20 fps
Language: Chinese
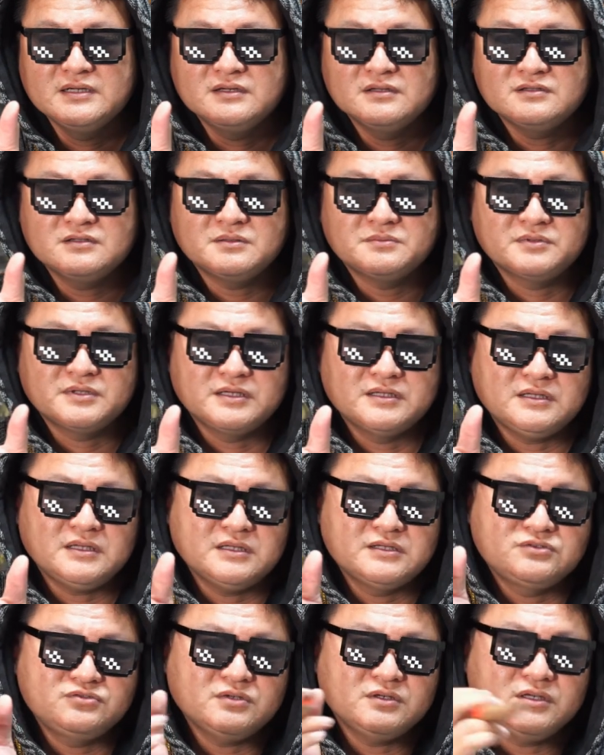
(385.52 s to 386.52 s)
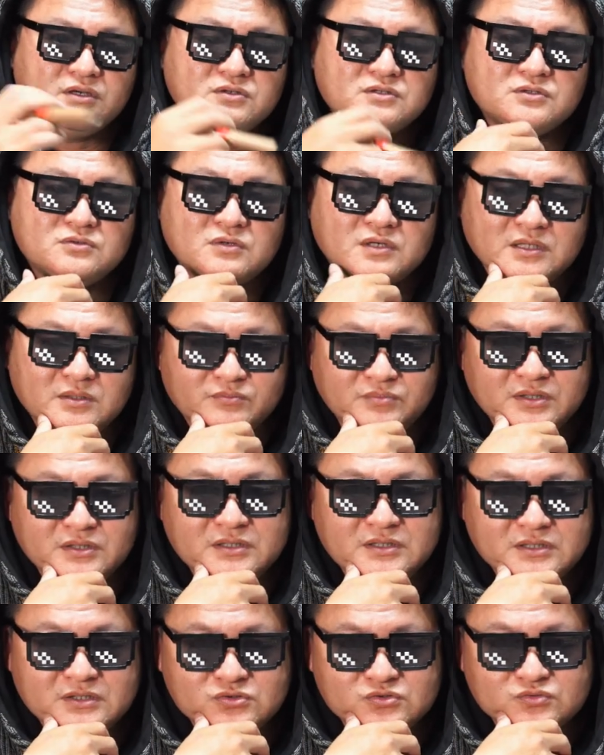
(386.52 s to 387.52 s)
对不对？那你居然要求我影
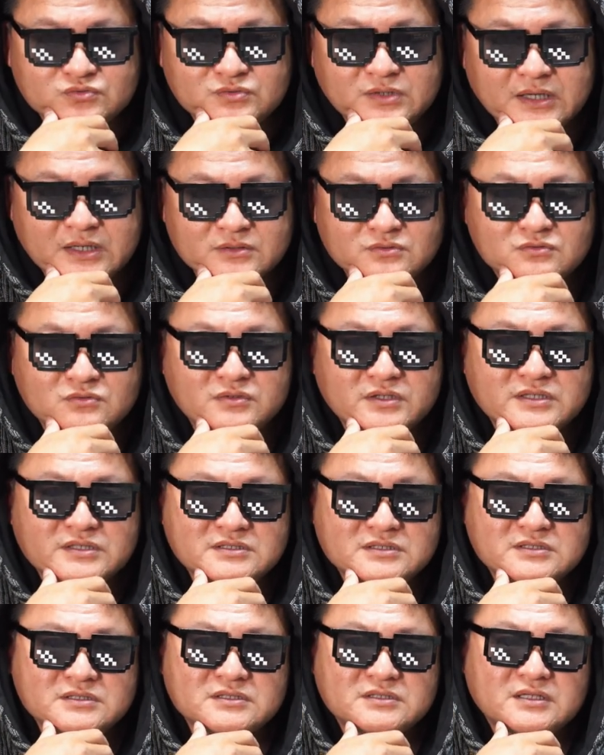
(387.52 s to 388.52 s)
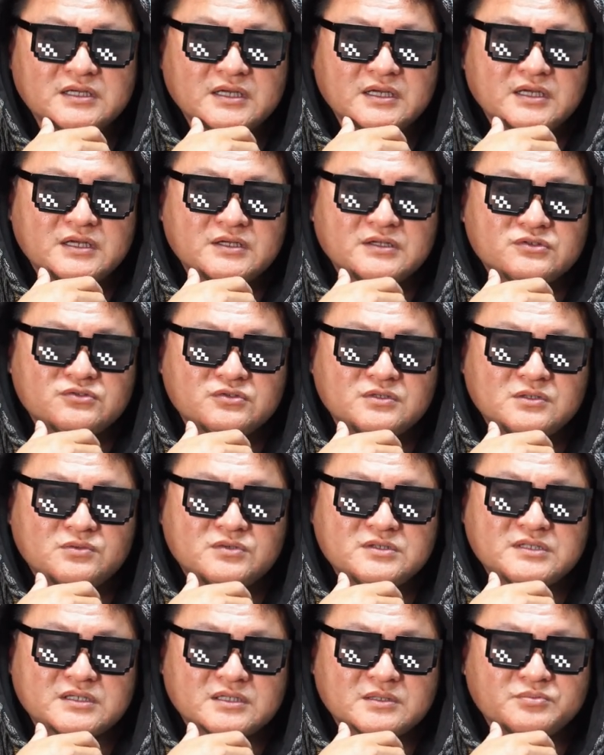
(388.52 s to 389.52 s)
片移除啊？如果你是觉得
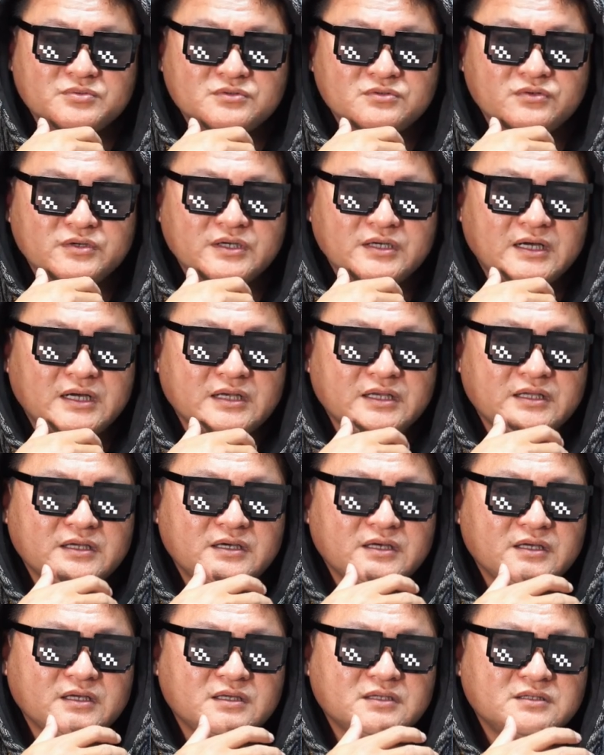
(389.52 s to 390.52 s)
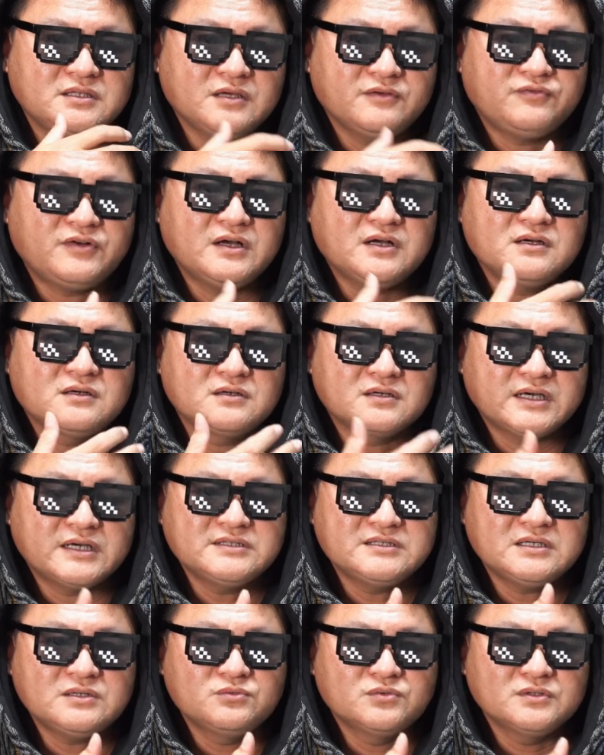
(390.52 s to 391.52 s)
我讲的不对啊，你可以再发个开
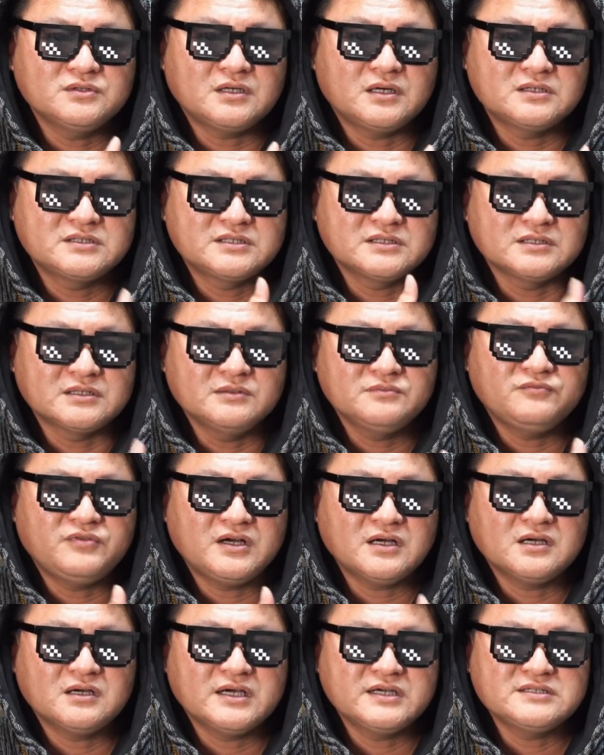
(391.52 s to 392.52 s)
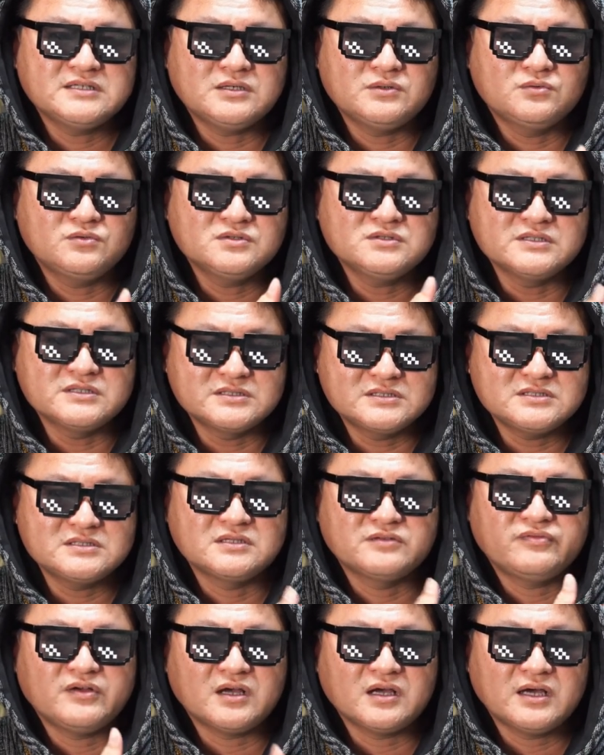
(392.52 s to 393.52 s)
箱文啊，请人发个开箱文，或者你自
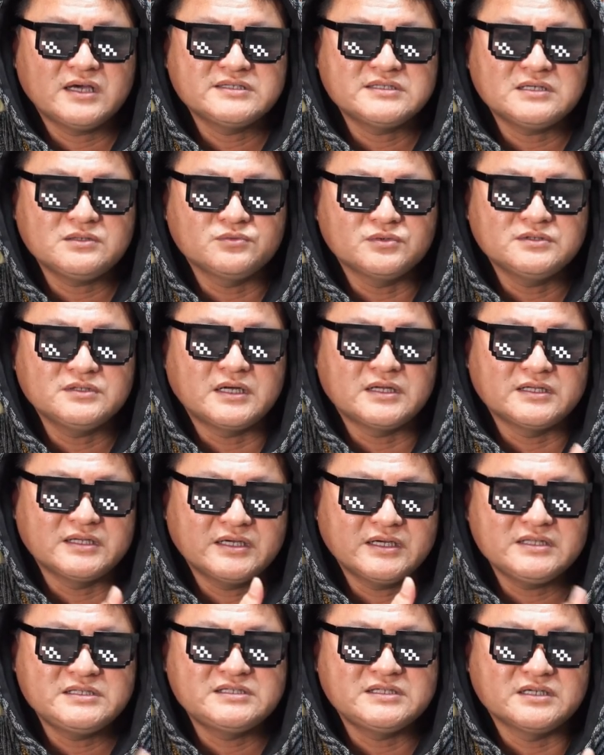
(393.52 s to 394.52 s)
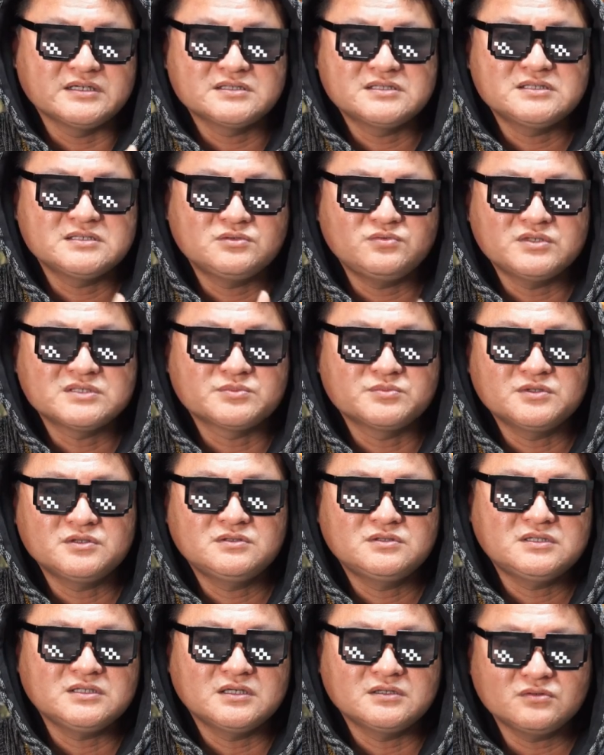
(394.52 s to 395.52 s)
己发个开箱文啊，你可以解释为什么
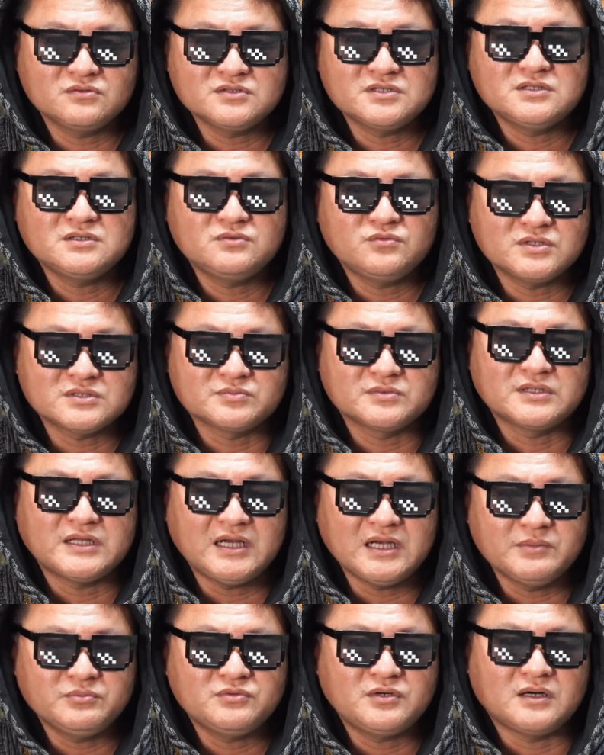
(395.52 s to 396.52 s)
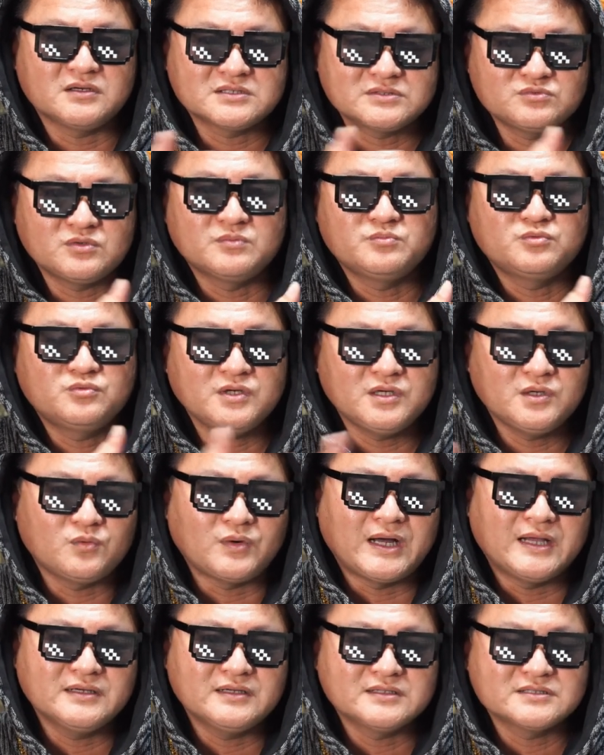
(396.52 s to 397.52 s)
这个东西为什么哪里不好，是我不会
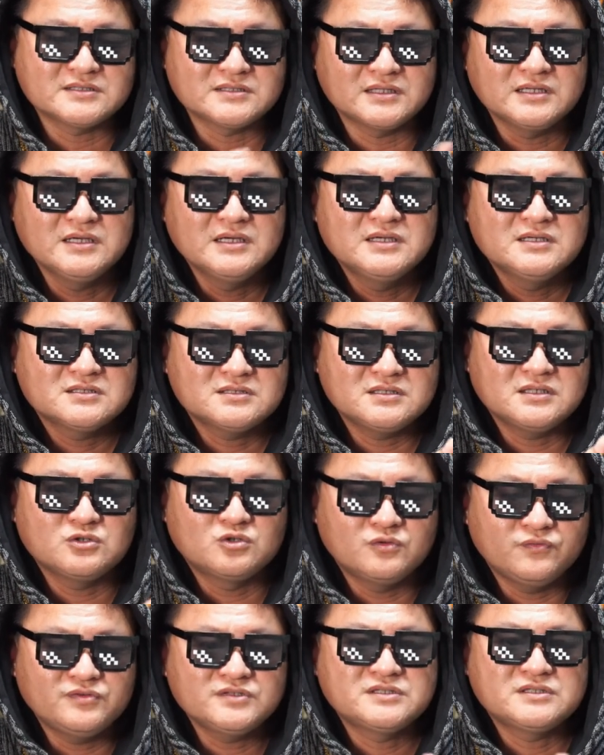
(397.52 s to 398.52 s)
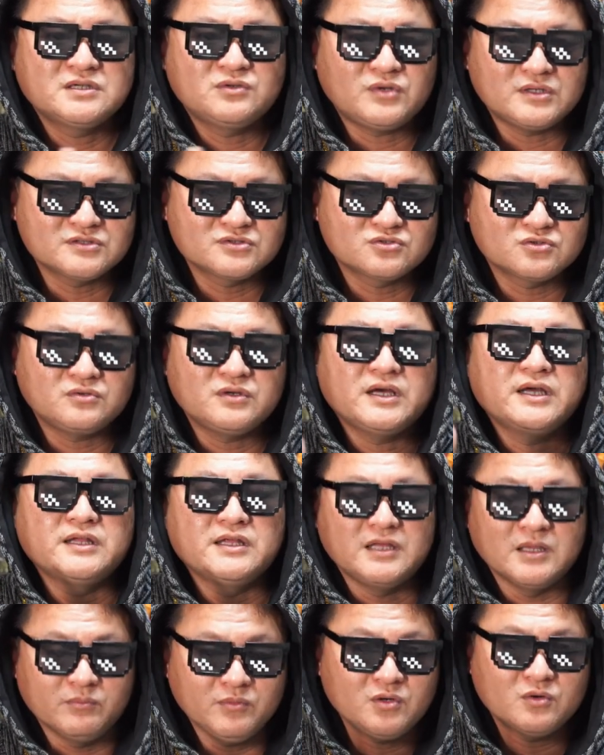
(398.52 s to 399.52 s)
玩啊，是是你胡不齐的乱说，哎，
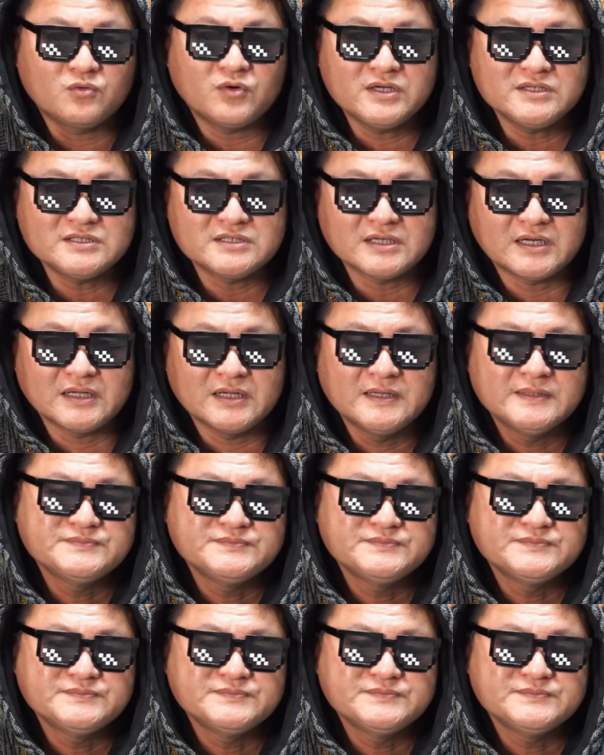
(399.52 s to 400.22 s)
也没有关系啊。